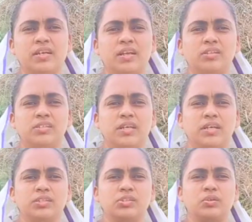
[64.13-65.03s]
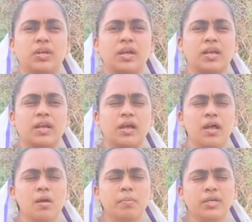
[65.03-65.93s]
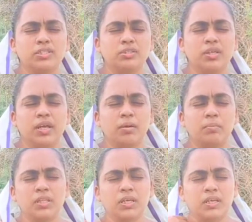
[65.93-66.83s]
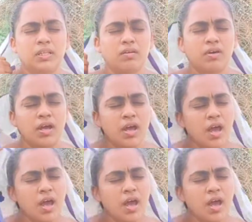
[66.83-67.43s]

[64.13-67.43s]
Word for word: క్రియలు జరిగించునుగాక పరిశుద్ధుడా నమ్మదగిన దేవా